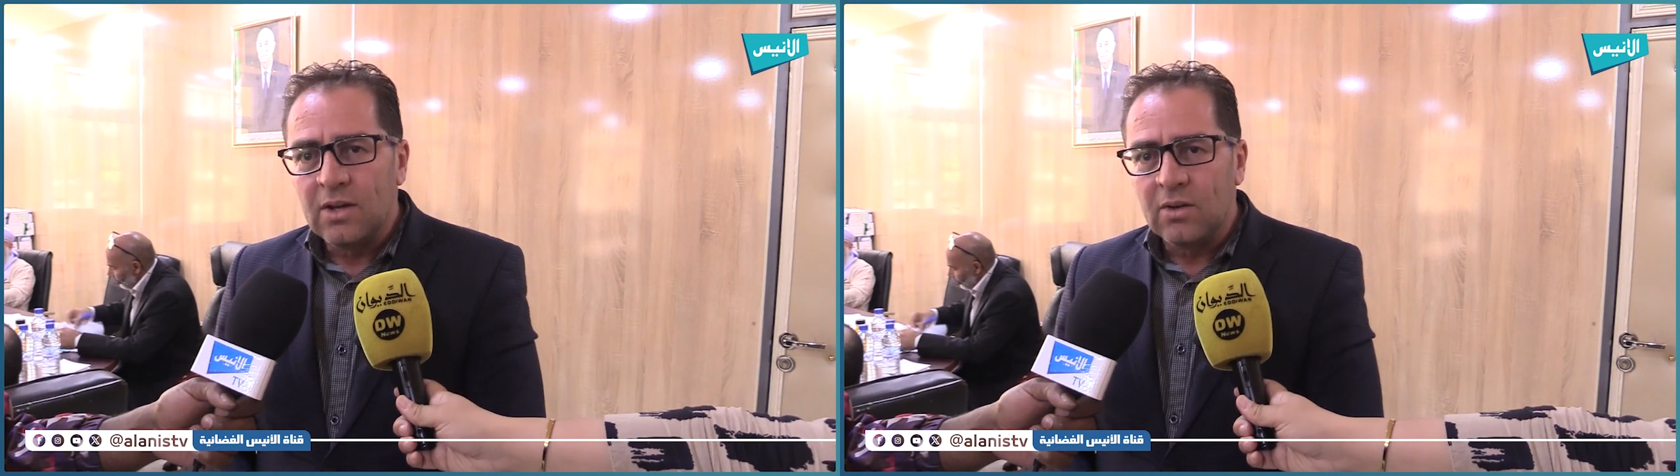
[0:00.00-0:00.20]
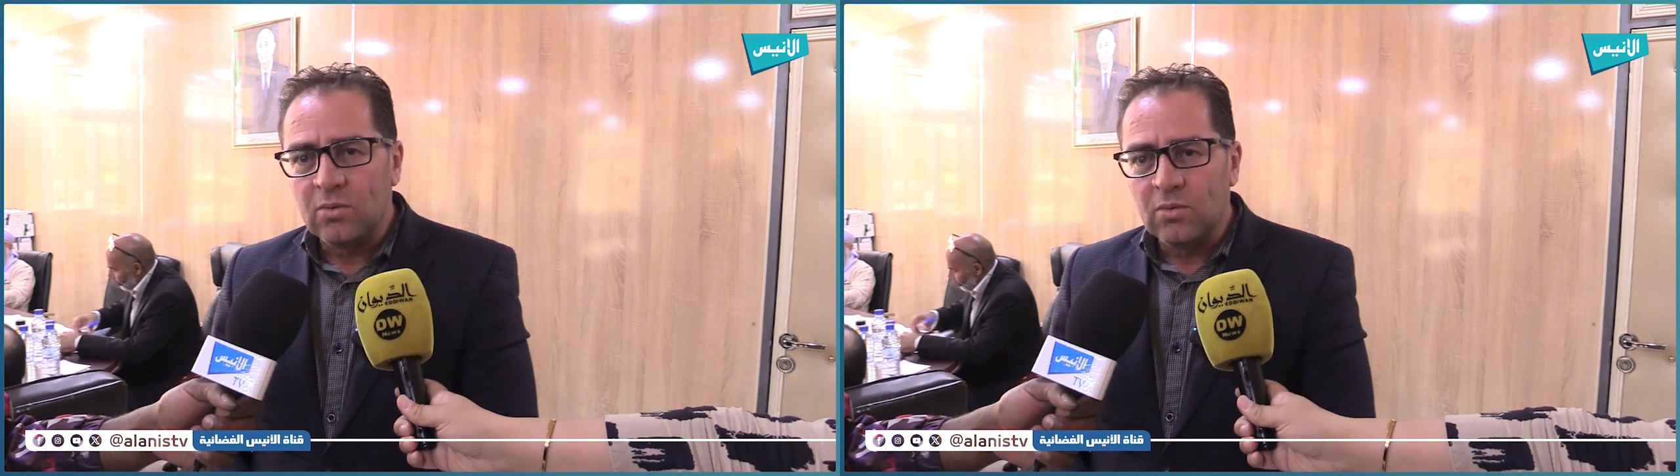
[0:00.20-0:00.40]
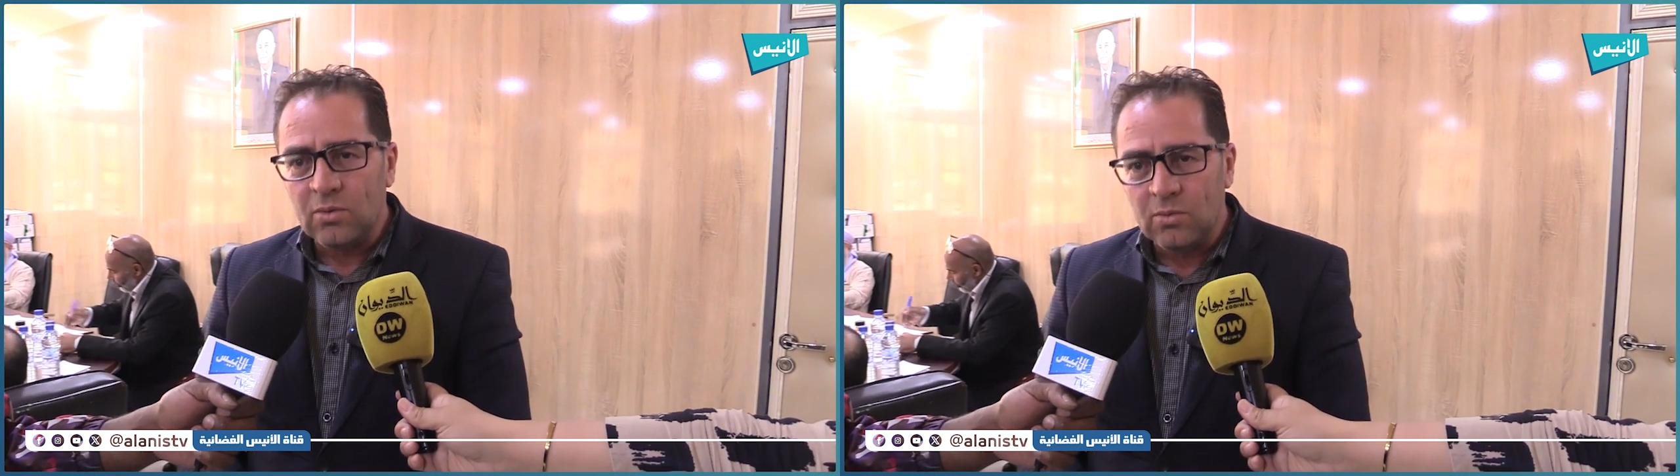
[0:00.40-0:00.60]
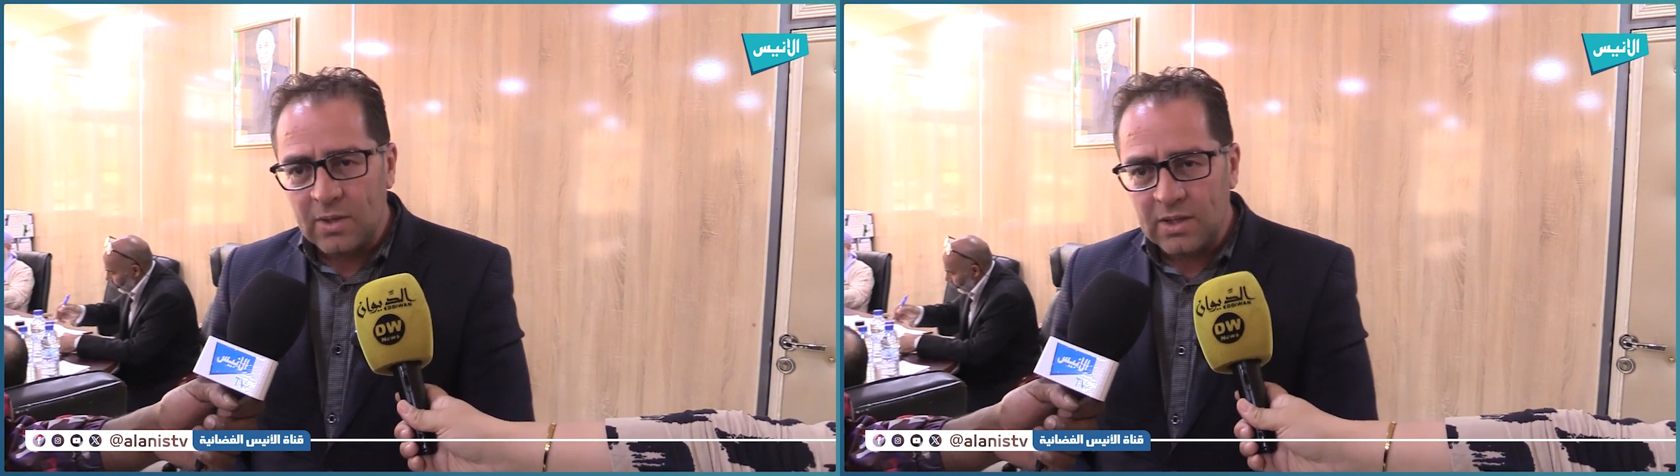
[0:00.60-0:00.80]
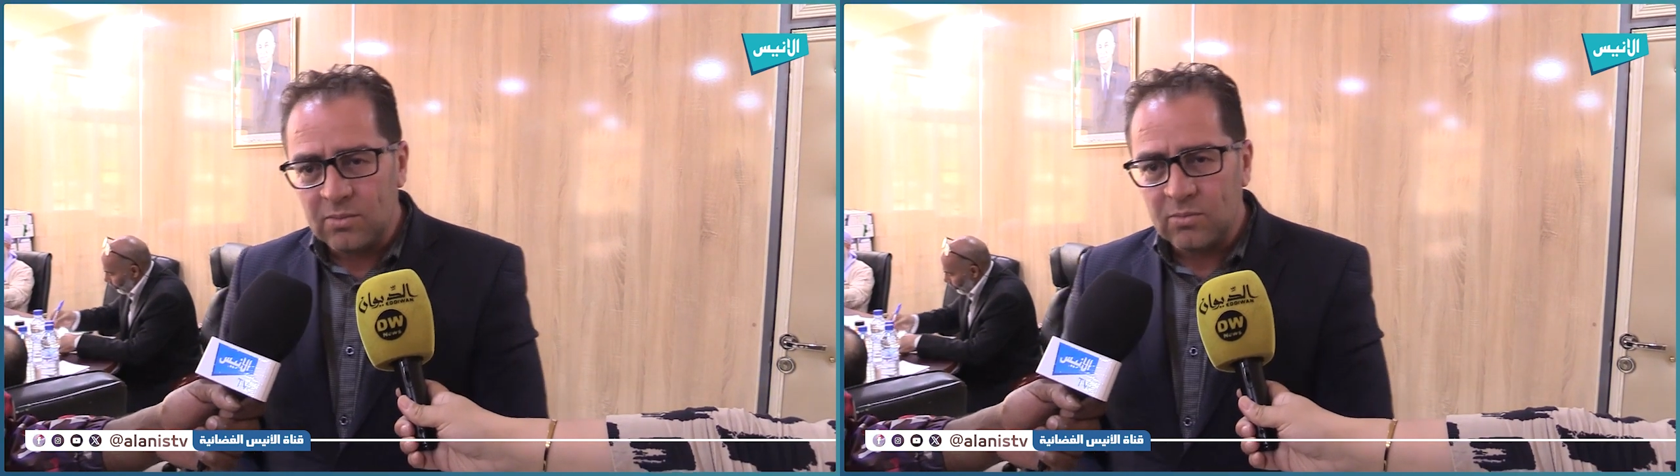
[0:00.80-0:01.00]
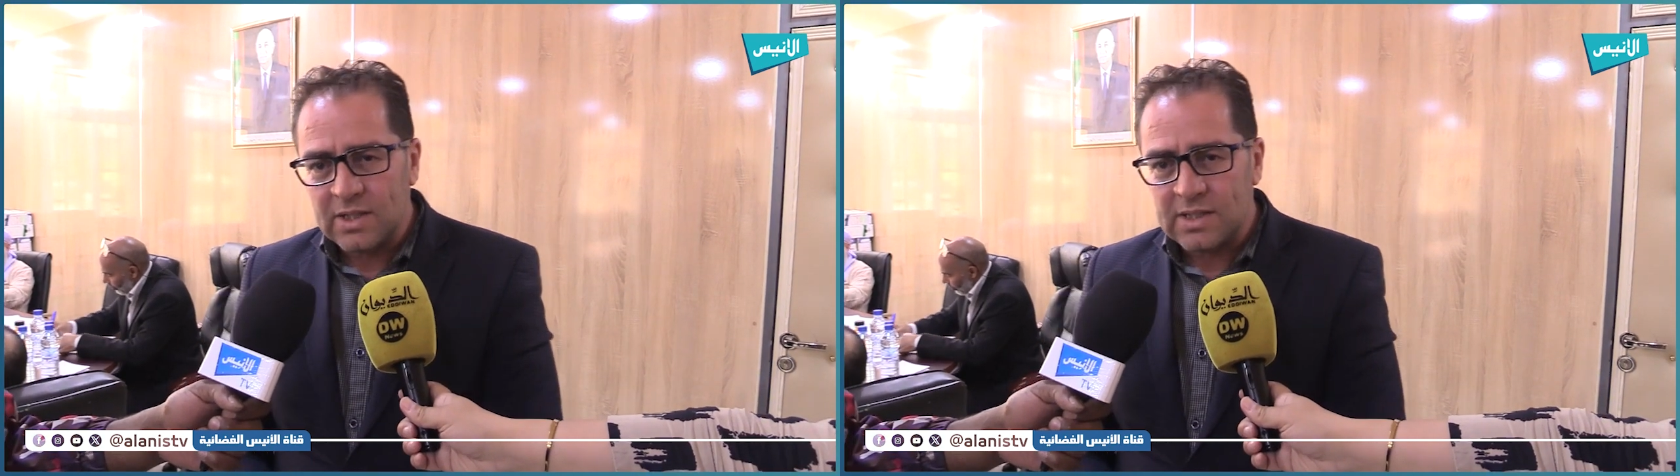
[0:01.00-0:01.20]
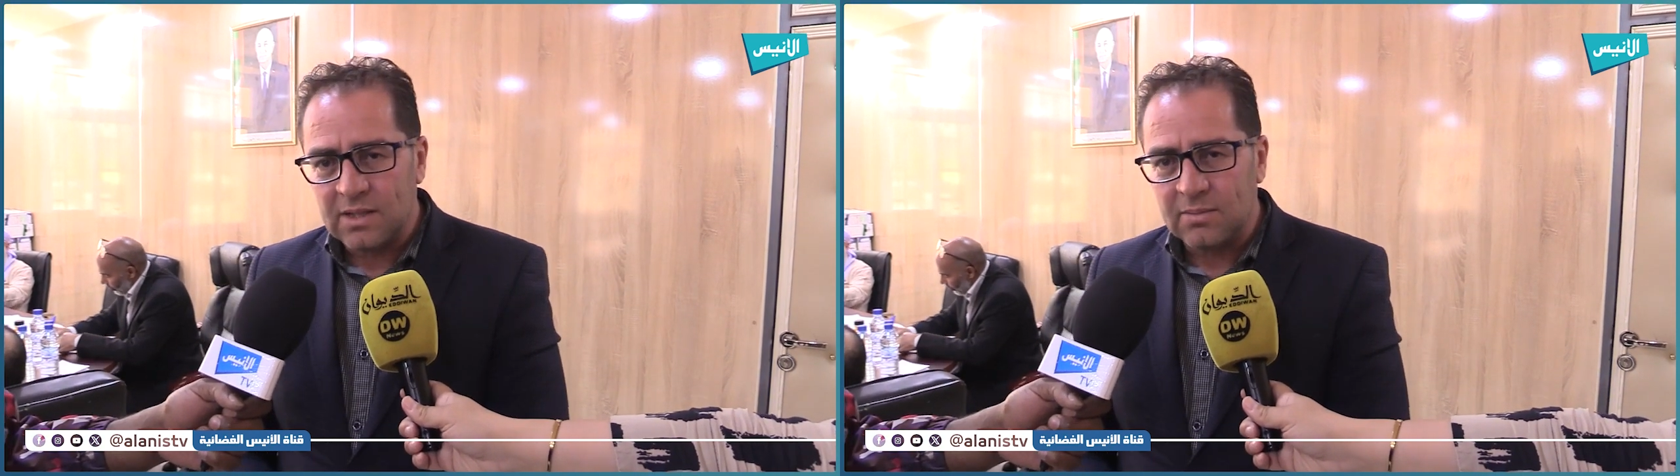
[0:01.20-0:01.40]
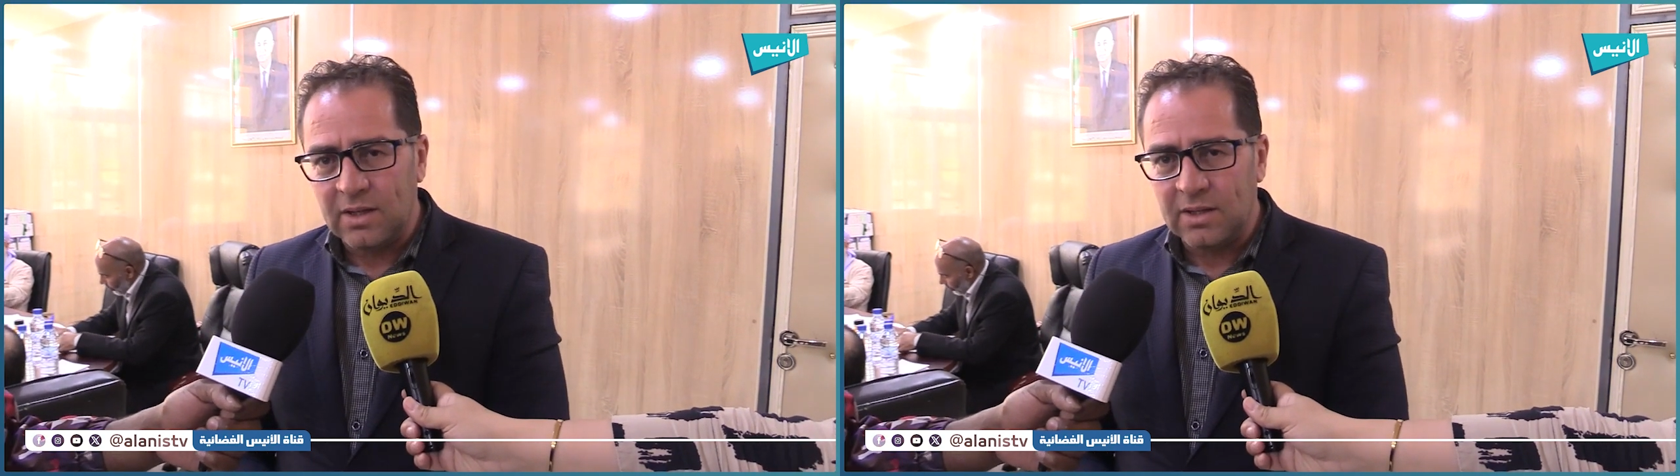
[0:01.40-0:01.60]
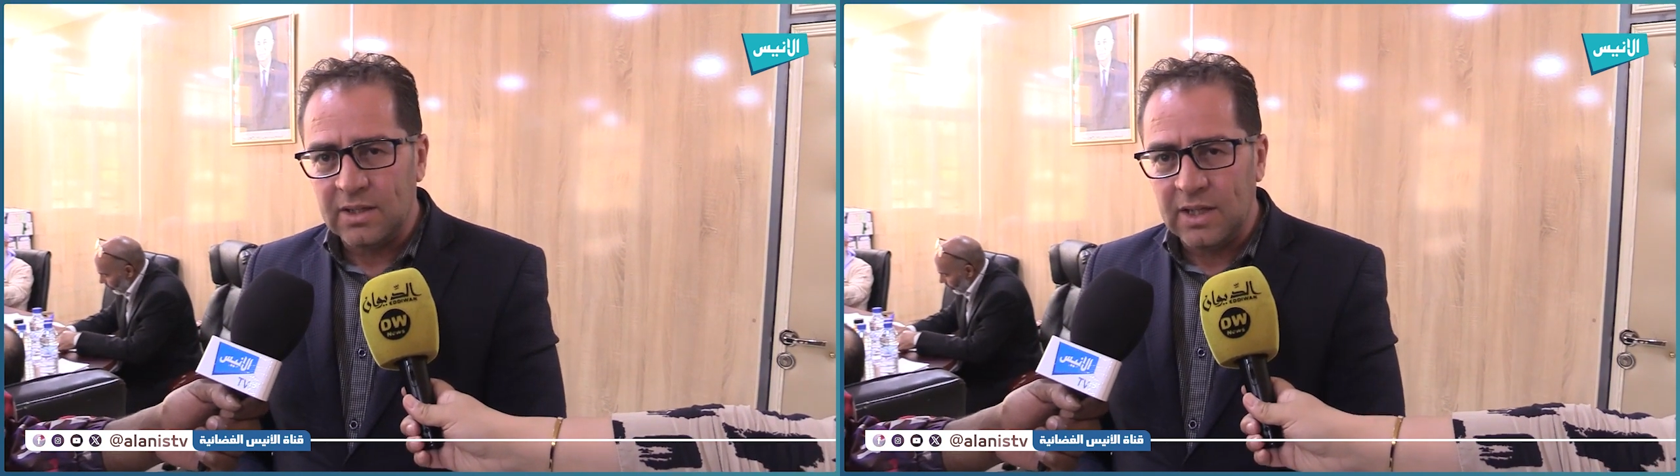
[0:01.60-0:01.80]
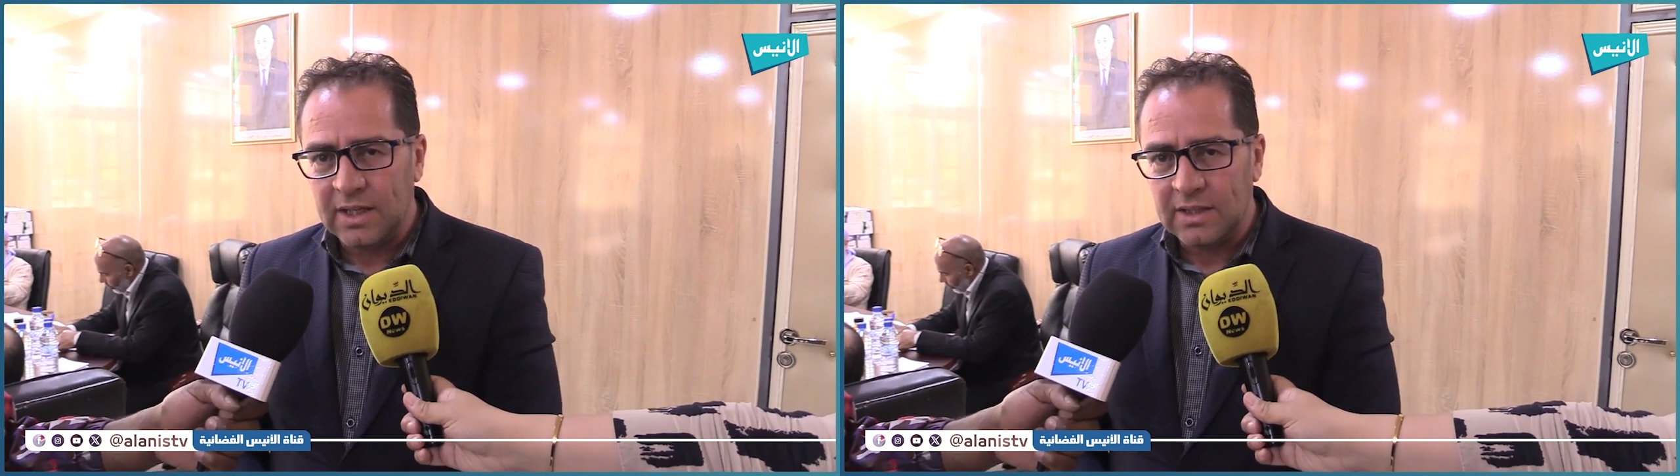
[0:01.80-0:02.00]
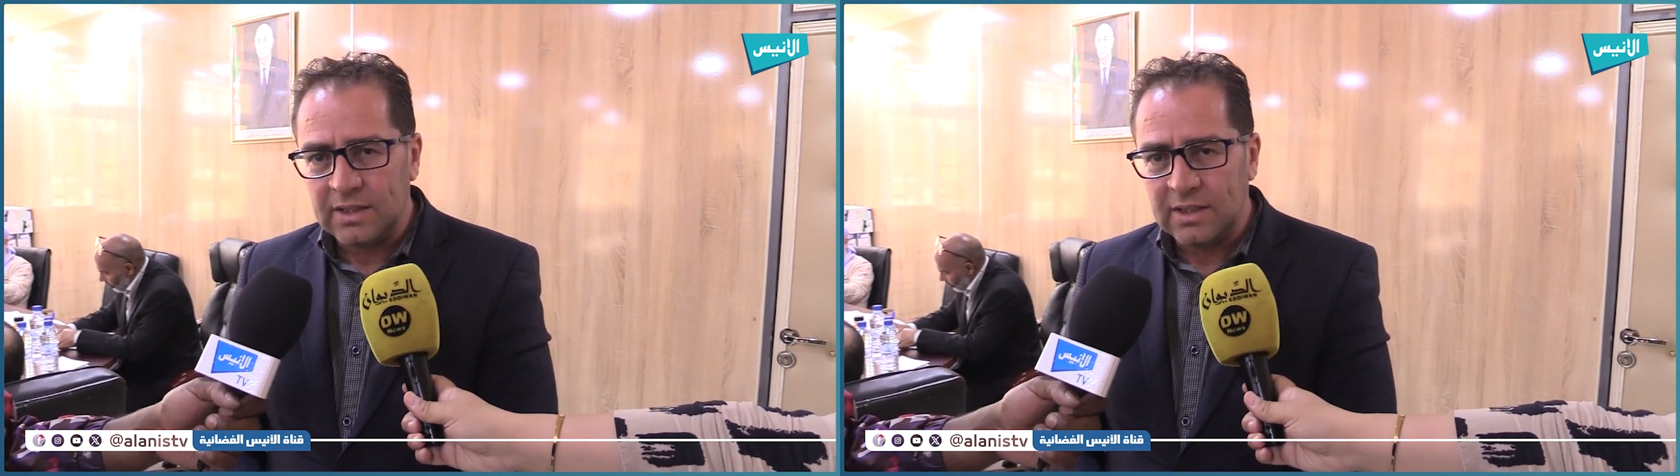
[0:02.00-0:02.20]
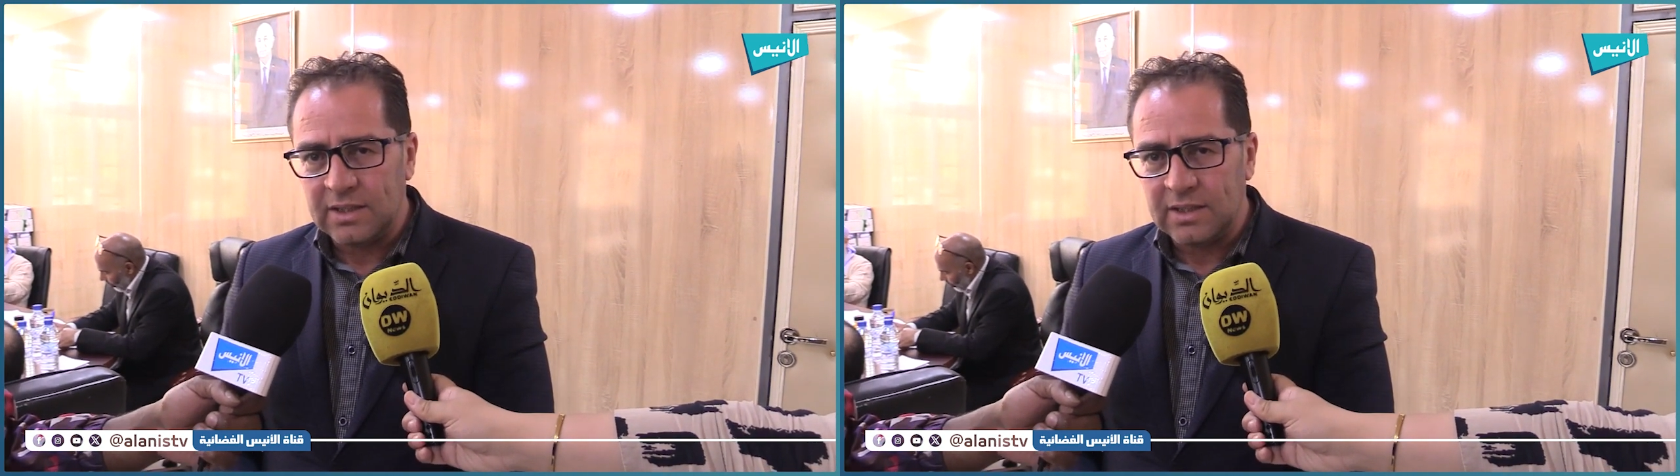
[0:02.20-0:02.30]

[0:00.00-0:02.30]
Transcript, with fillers: وبهذه المناسبه احنا نحيي